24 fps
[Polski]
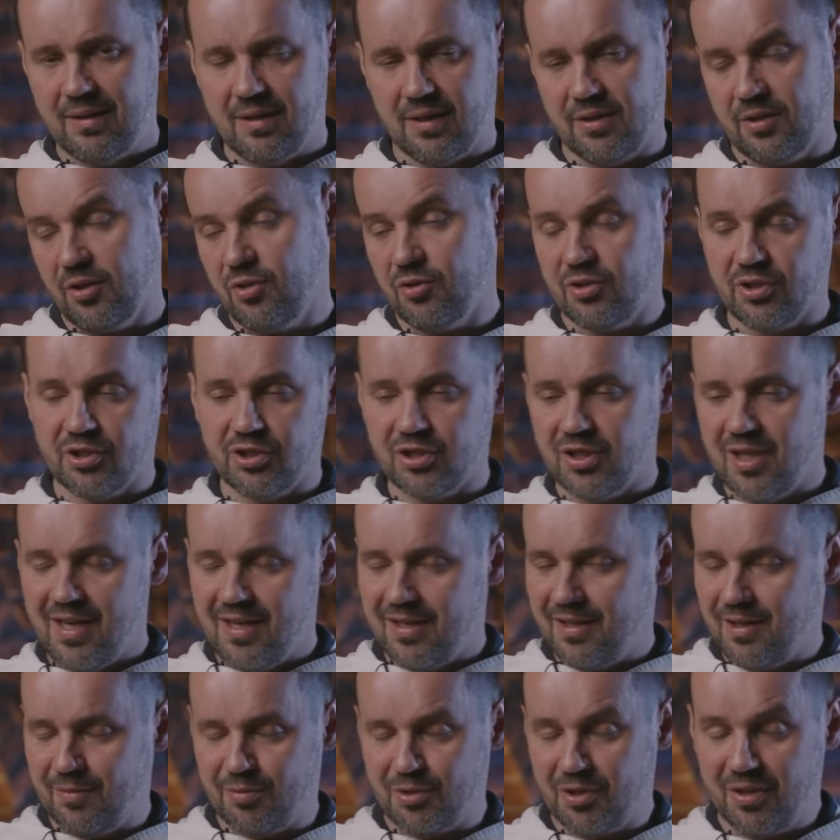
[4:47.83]
Dlatego też
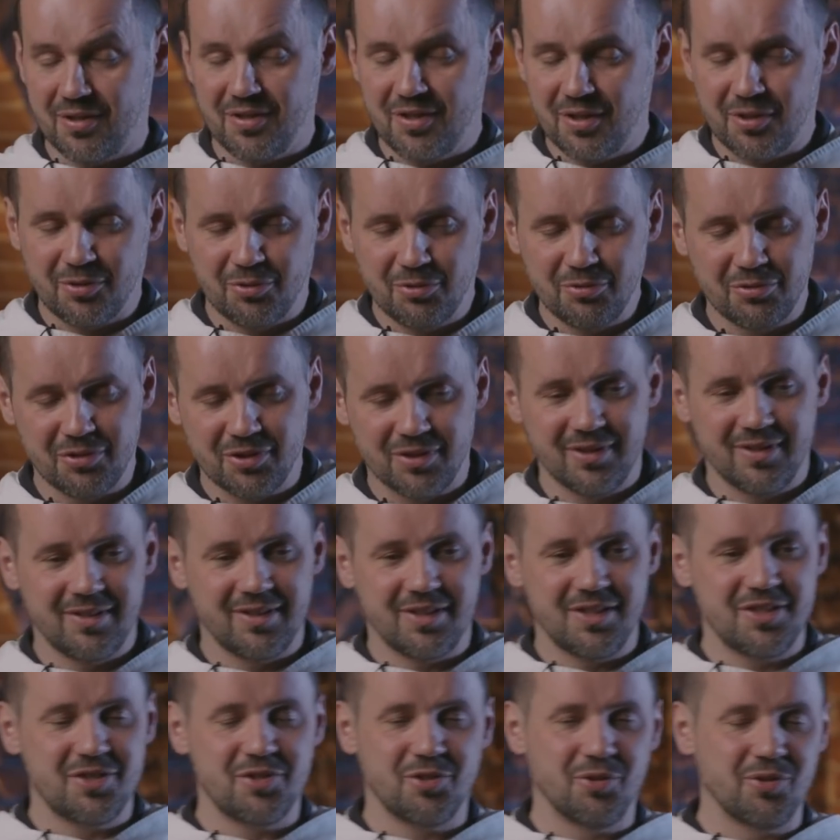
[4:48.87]
na przykład niektórzy
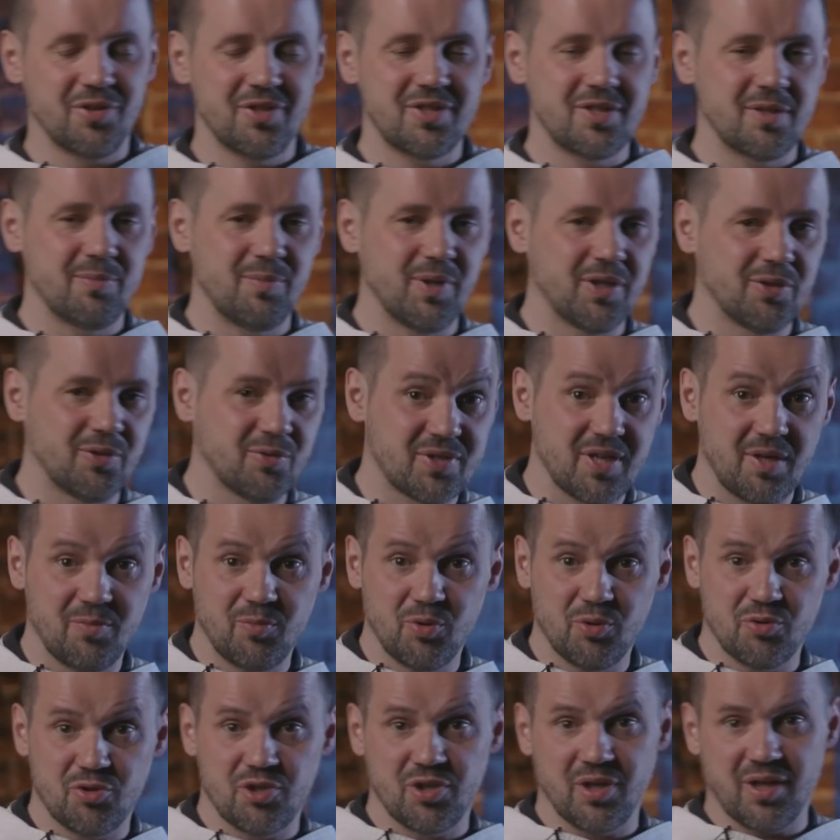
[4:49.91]
historycy będą
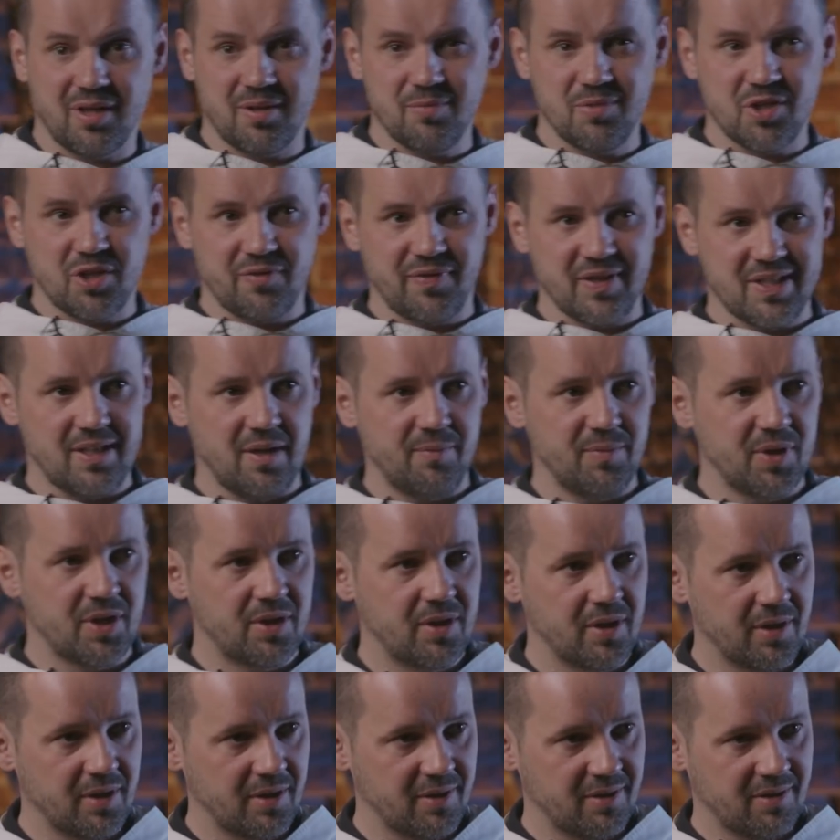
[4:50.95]
zajmując się jakimiś kwestiami
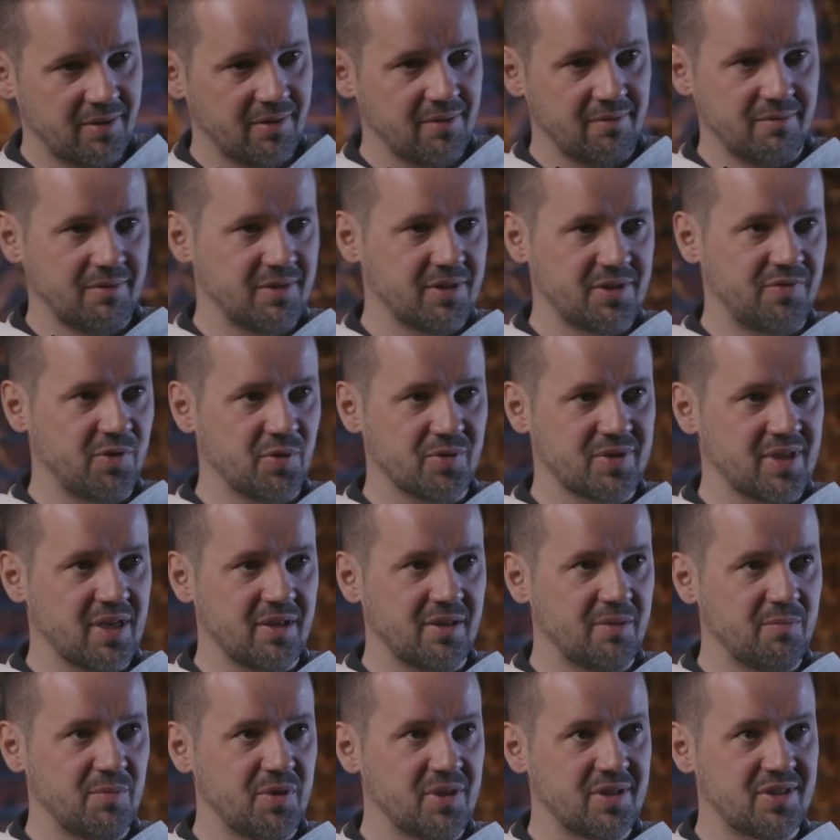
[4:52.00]

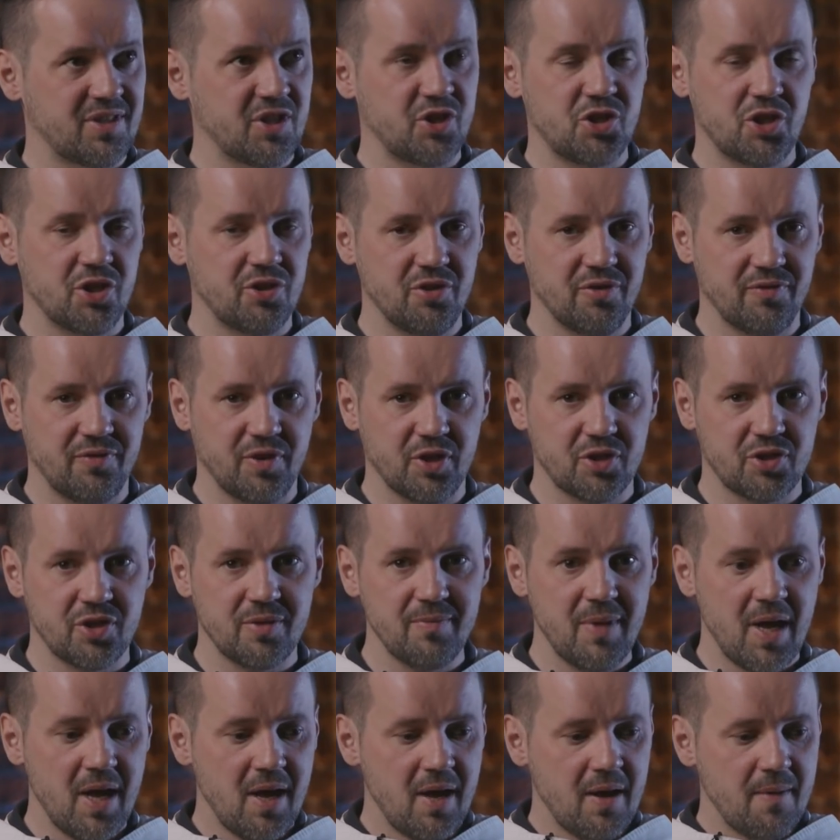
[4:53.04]
związanymi ze
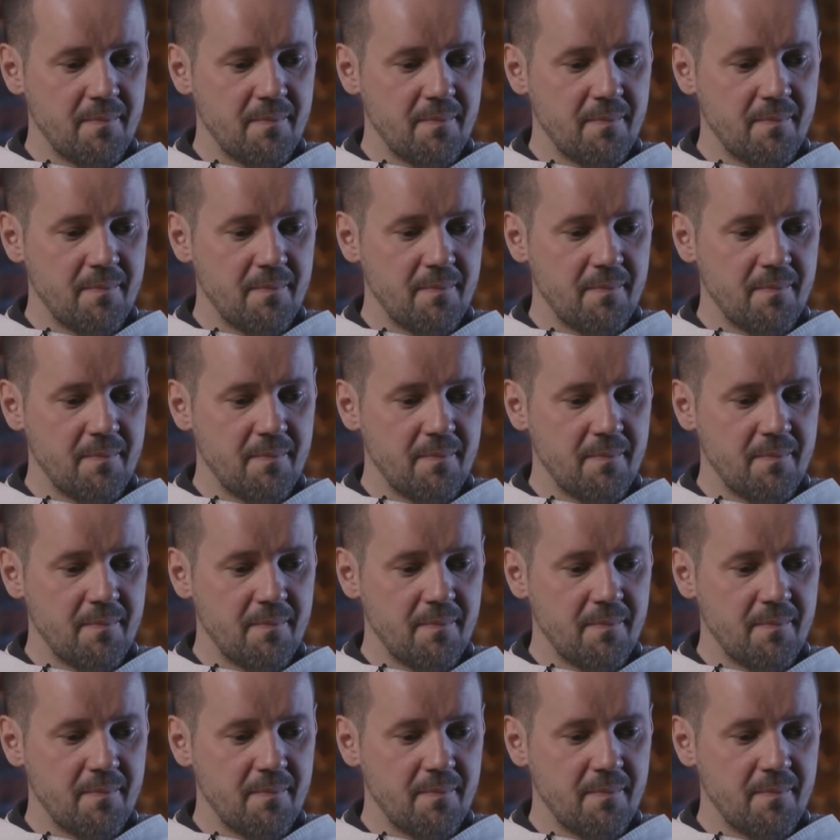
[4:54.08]
średniowieczem,